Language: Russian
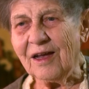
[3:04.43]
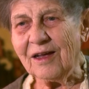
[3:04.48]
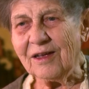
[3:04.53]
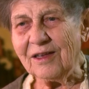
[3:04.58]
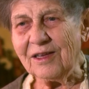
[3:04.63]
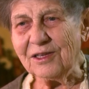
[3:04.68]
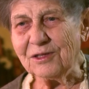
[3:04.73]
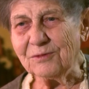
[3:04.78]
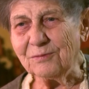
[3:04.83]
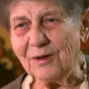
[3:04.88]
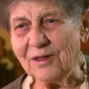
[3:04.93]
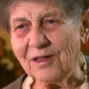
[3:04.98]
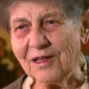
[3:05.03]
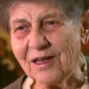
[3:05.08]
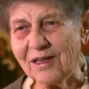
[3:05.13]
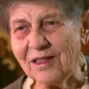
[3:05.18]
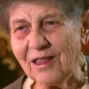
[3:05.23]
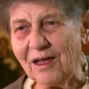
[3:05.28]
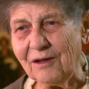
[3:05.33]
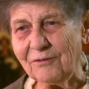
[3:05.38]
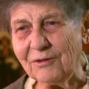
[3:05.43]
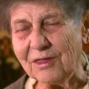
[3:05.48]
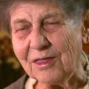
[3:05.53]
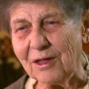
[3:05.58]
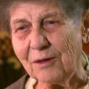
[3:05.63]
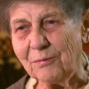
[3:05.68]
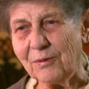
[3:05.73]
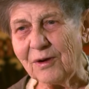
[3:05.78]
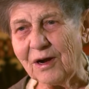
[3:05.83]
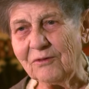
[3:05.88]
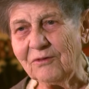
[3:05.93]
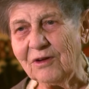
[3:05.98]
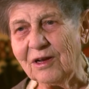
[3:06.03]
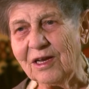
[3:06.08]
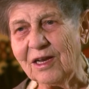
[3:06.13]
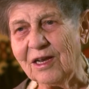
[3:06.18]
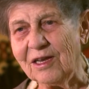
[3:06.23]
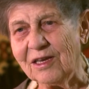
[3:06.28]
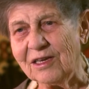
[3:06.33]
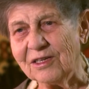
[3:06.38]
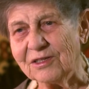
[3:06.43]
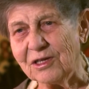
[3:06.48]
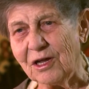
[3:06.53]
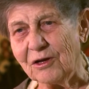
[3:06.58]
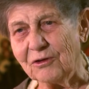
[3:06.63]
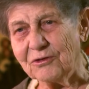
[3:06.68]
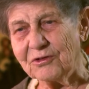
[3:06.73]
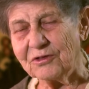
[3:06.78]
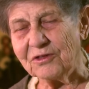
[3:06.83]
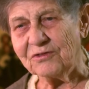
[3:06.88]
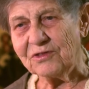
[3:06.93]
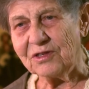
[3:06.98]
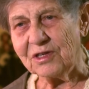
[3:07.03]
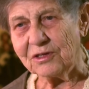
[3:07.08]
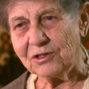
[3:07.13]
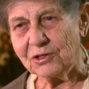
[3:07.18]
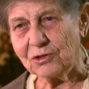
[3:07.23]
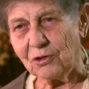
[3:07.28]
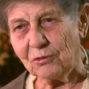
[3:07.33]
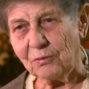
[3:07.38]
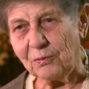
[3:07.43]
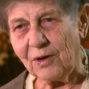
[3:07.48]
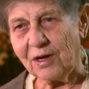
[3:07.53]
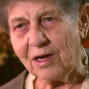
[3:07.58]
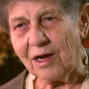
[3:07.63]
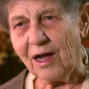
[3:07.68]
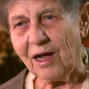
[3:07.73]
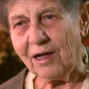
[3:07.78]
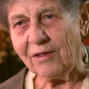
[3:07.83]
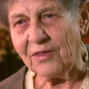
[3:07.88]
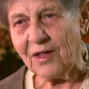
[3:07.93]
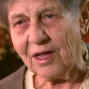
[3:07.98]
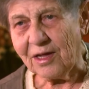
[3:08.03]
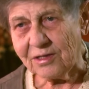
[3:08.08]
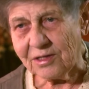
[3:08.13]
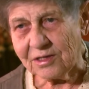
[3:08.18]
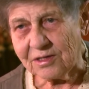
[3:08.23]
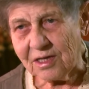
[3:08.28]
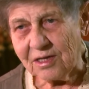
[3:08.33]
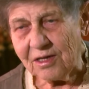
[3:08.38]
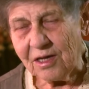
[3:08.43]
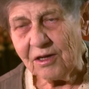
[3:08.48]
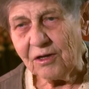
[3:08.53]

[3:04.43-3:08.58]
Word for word: из Балаклавы направили, я не знаю, уже все стопали, А нас